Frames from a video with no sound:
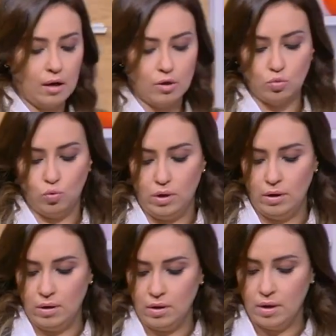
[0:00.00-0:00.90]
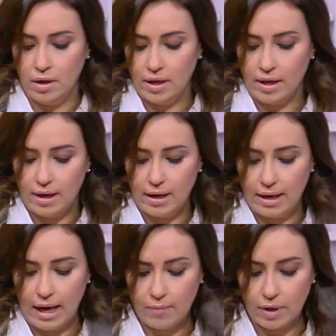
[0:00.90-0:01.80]
على طول
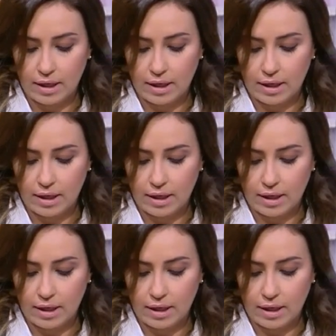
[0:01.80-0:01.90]
لحمه